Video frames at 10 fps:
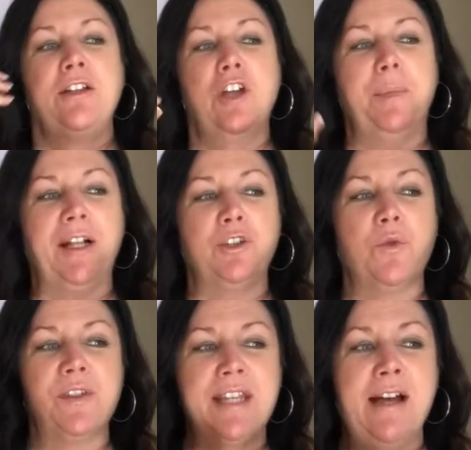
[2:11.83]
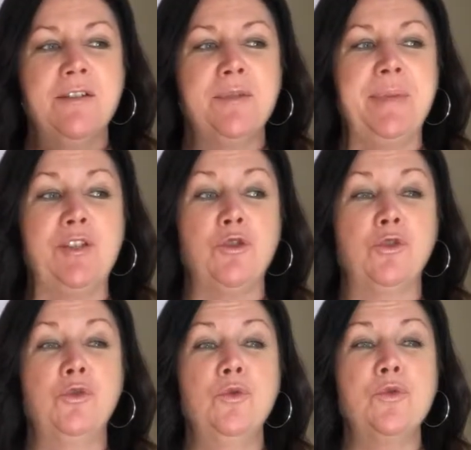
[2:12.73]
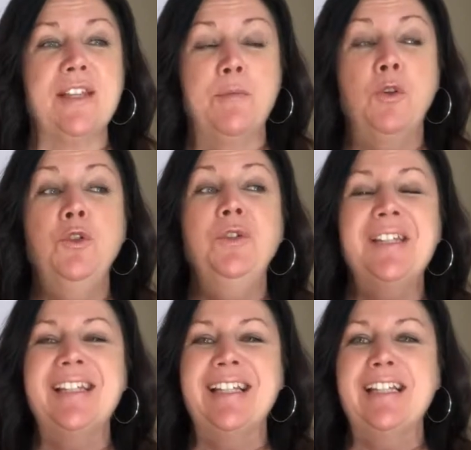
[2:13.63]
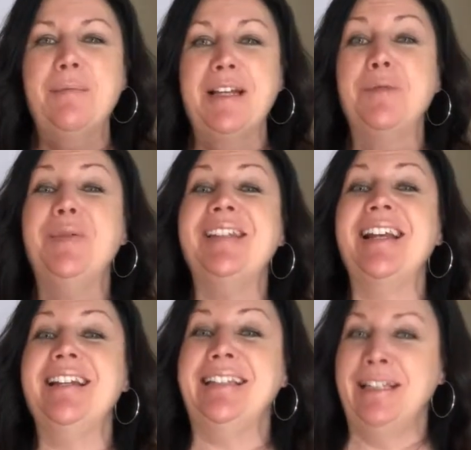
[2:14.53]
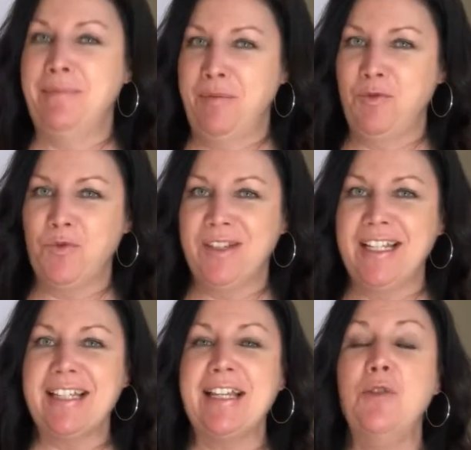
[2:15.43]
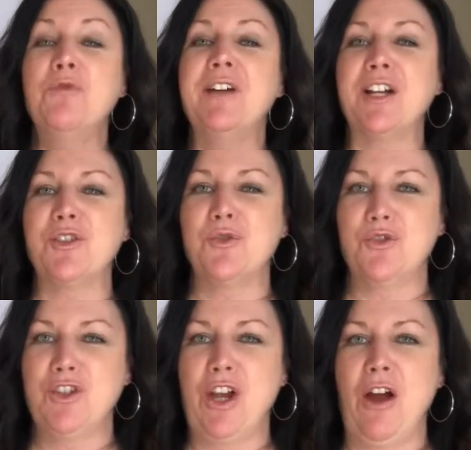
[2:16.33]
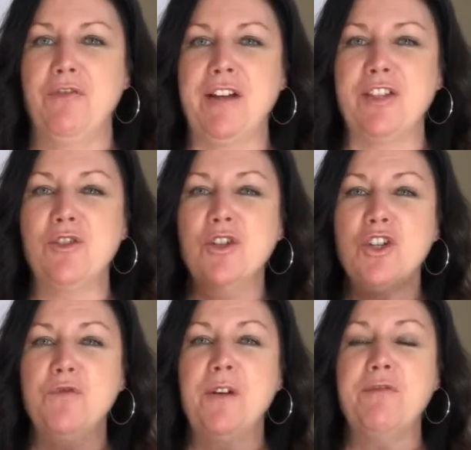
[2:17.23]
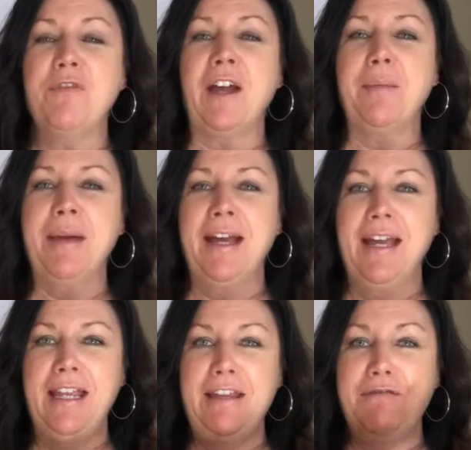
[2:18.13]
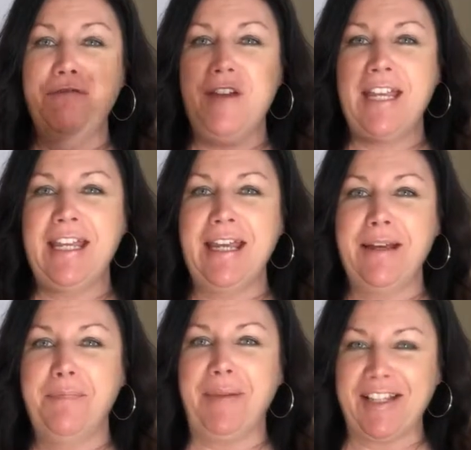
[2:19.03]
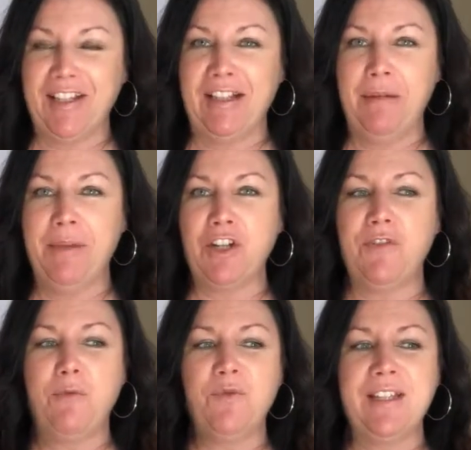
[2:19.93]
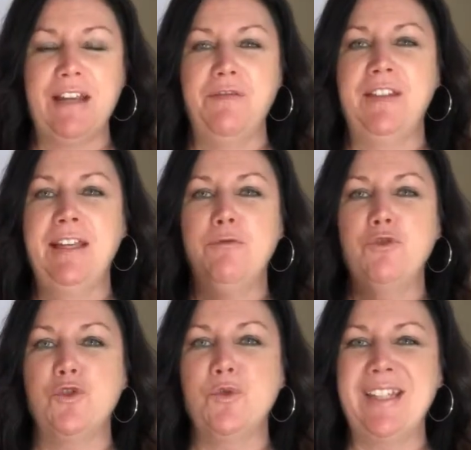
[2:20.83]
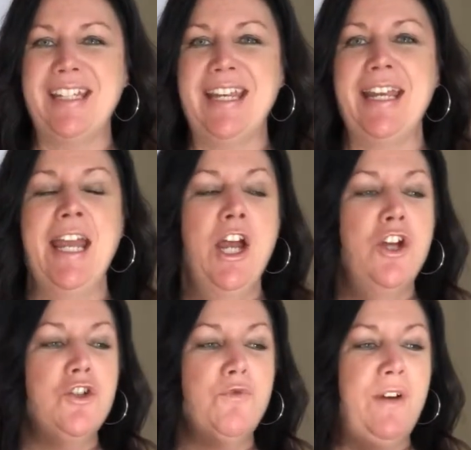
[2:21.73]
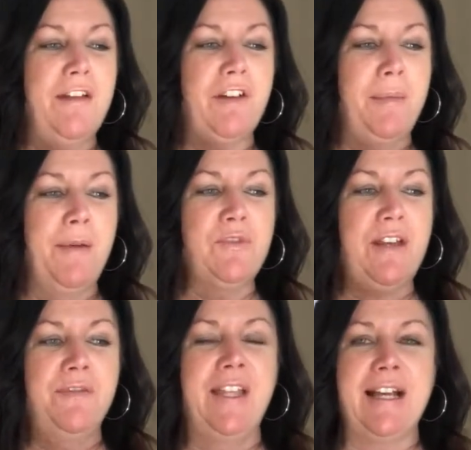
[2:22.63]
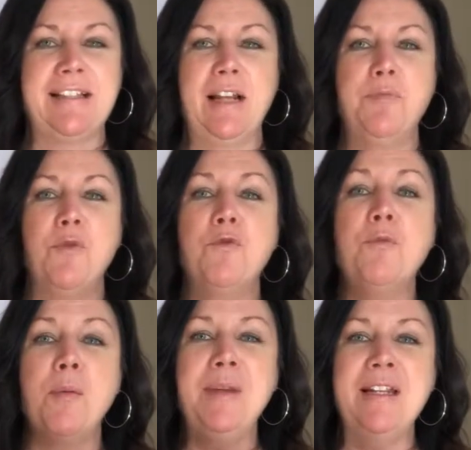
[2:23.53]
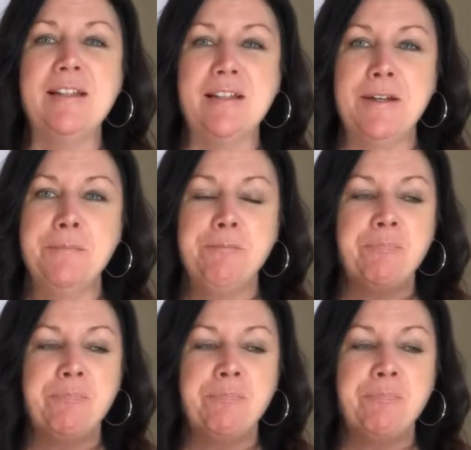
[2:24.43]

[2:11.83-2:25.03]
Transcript: de prendre conscience, mais surtout, c'est mon unicité, c'est ma spécialité, même j'ose dire, c'est l'ouverture du cœur. Fait que ça, là, je vais vraiment y veiller personnellement. Je vais vous inviter, vous outiller. Je voulais vraiment vous inviter en salle pour vous mobiliser,